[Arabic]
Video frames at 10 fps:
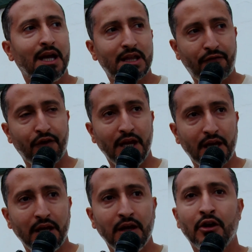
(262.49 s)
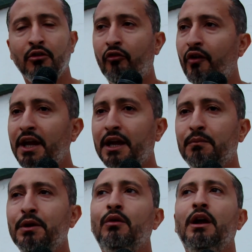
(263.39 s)
هذا فريقي وفريق
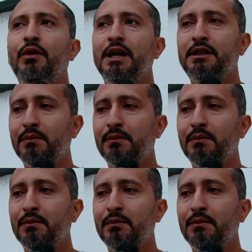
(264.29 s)
كبير واي واحد